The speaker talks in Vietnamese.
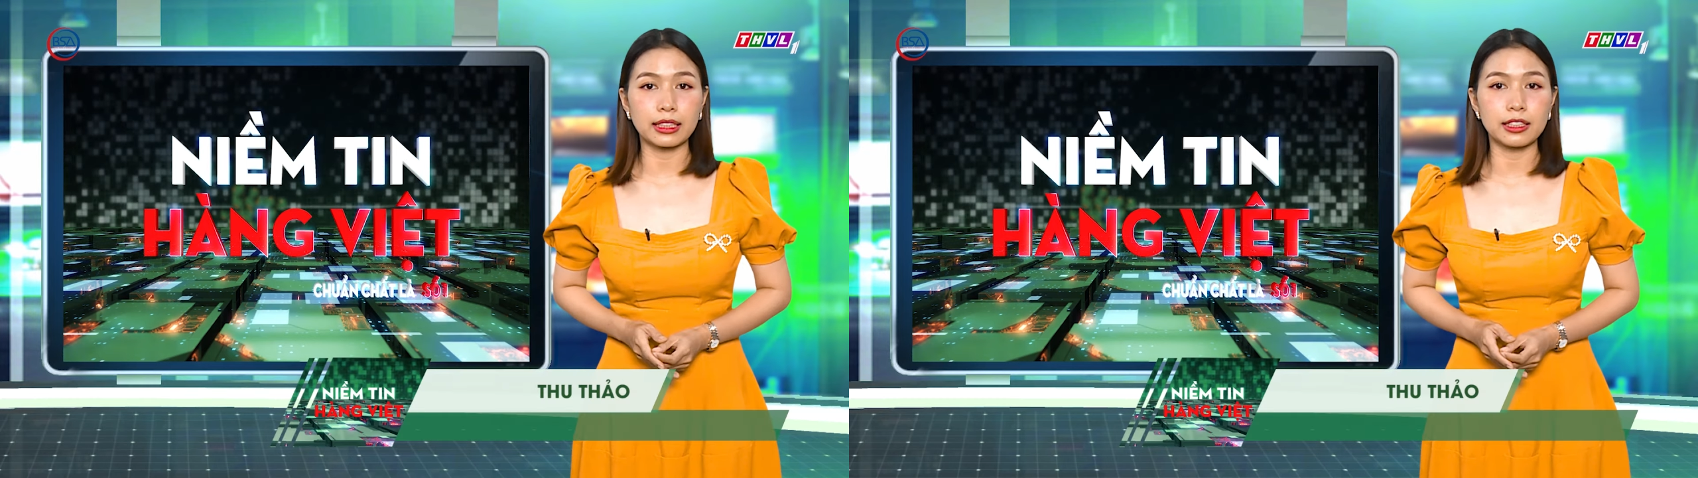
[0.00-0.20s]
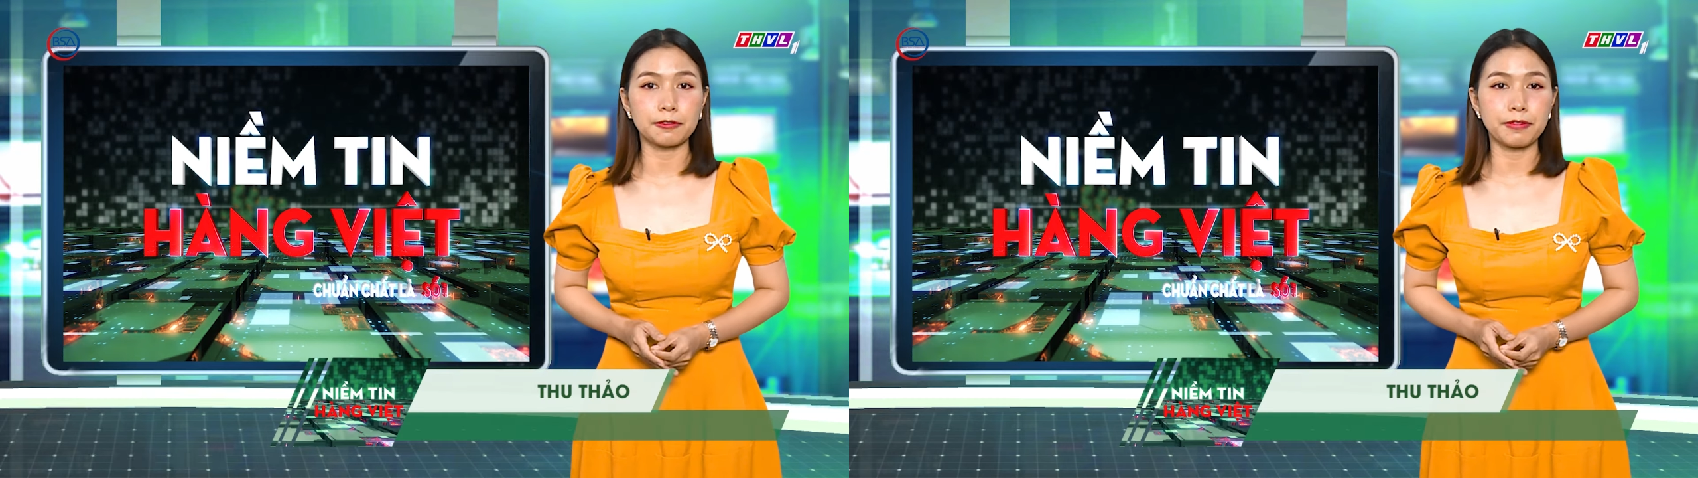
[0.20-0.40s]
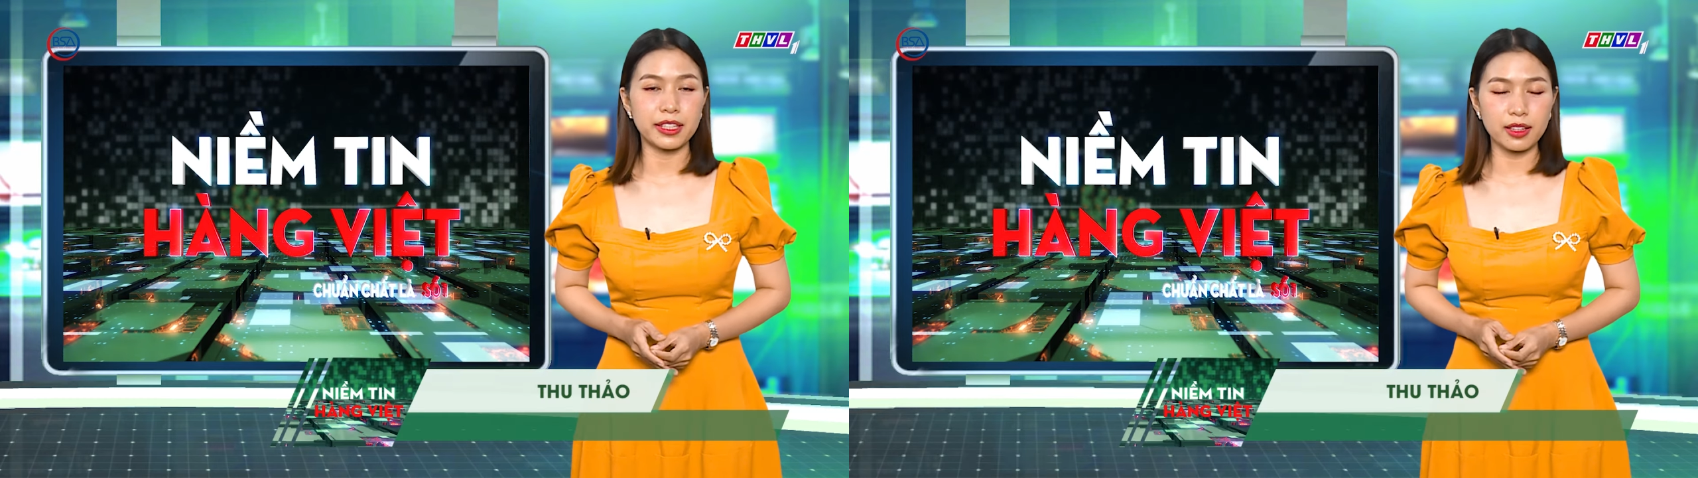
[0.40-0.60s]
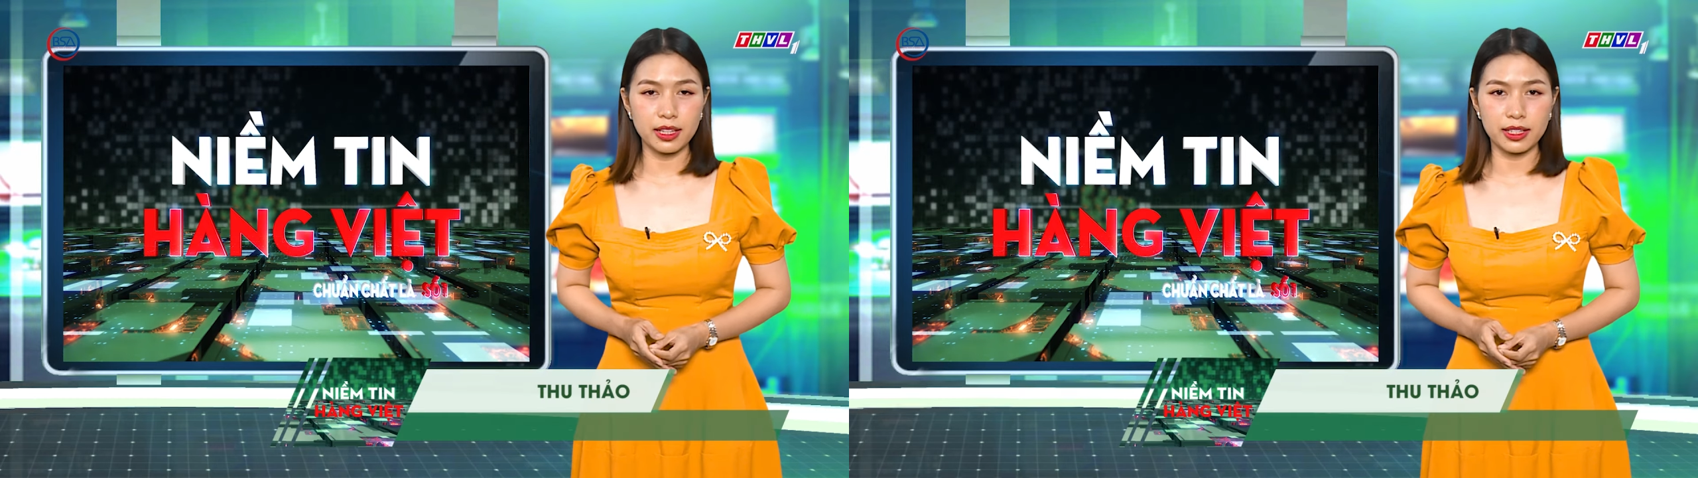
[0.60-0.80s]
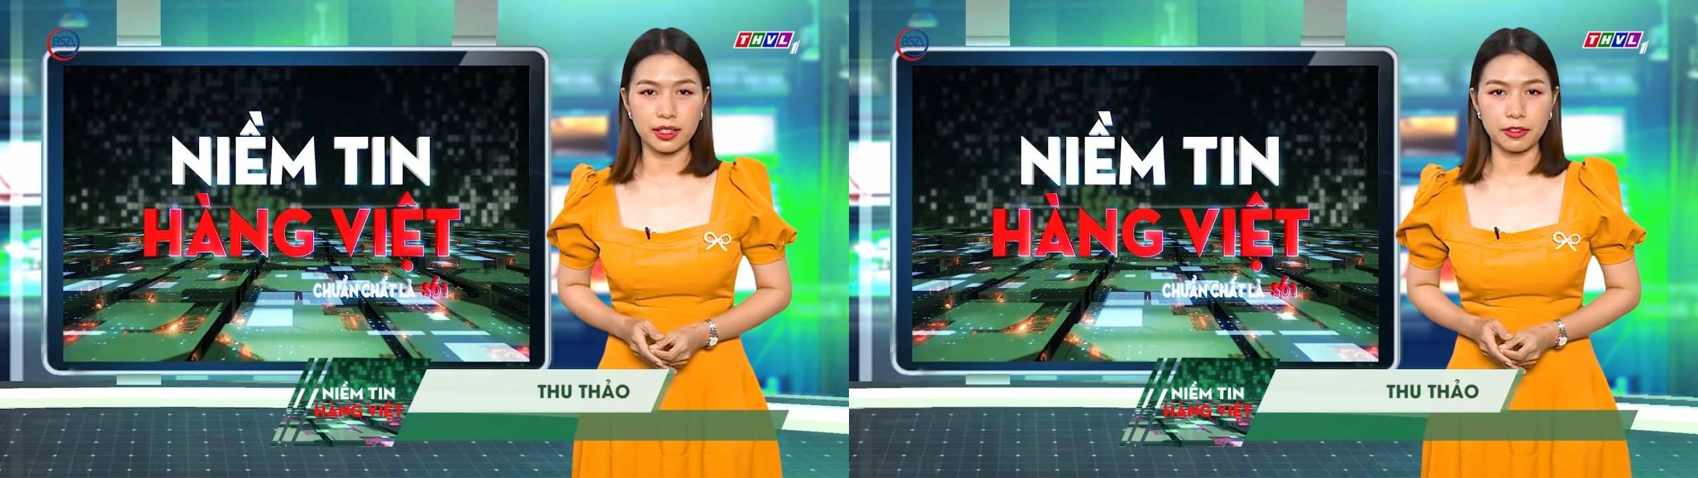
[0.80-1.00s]
cường vi chất
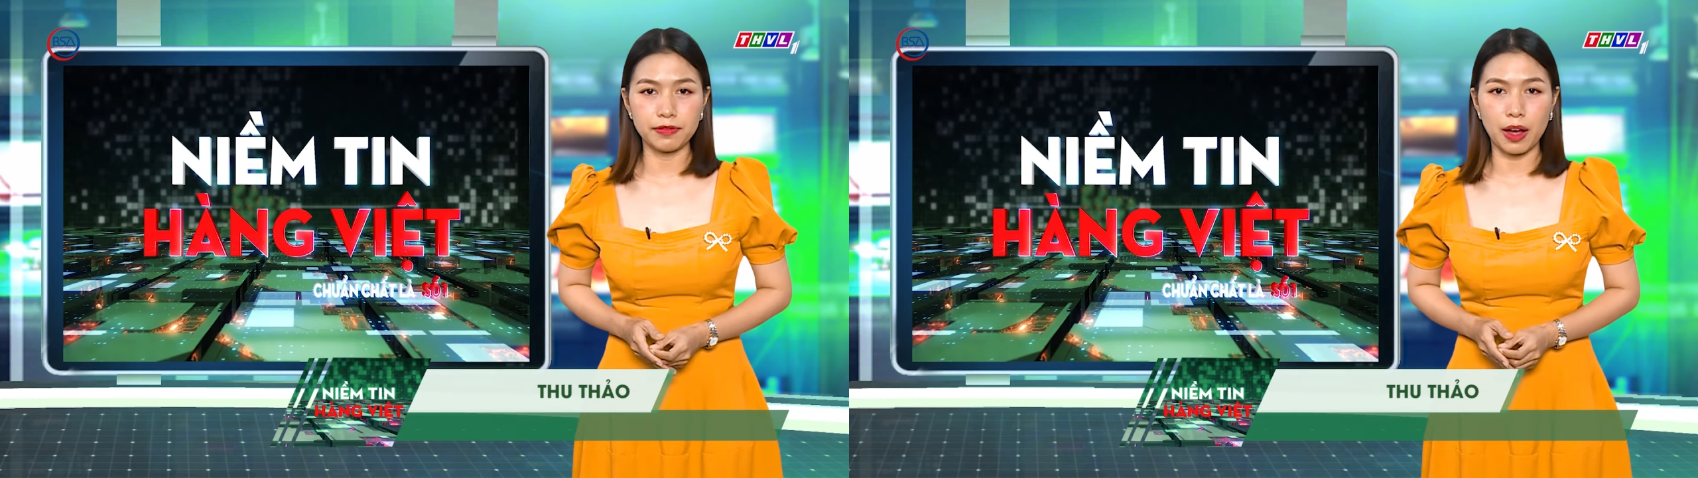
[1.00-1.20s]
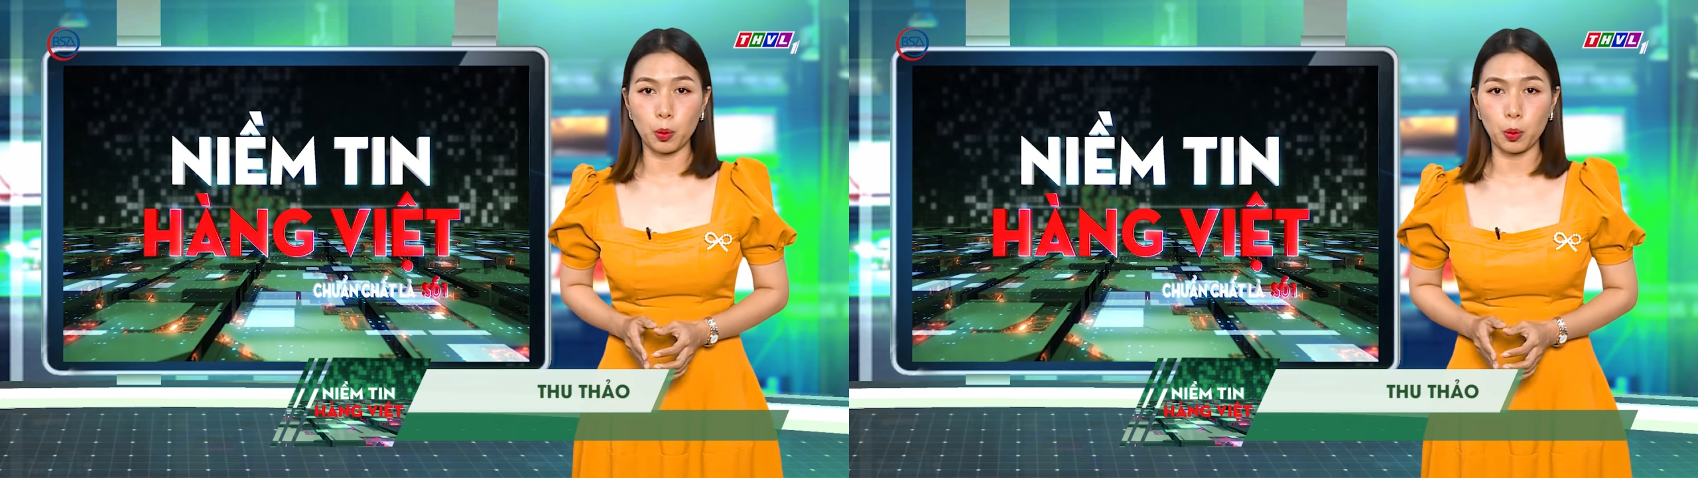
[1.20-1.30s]
dinh dưỡng và